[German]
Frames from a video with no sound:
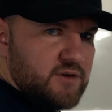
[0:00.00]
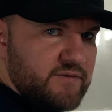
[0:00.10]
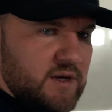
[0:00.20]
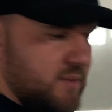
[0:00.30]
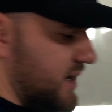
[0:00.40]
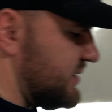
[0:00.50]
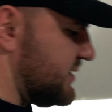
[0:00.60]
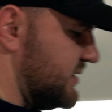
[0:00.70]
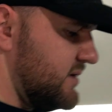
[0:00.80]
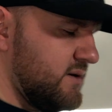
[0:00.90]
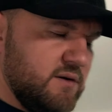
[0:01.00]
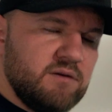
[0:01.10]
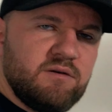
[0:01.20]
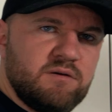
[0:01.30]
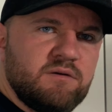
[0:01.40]
öfter macht, dann
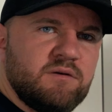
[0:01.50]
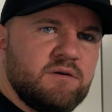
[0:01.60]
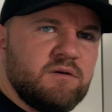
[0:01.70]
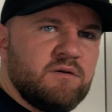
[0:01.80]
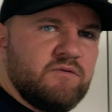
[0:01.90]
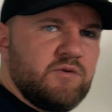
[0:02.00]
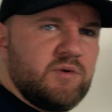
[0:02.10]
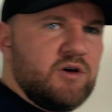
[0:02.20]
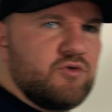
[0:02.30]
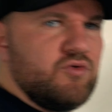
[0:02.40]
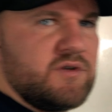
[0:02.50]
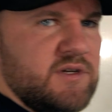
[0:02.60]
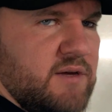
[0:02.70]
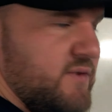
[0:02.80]
äh, wird man auch gut in dem,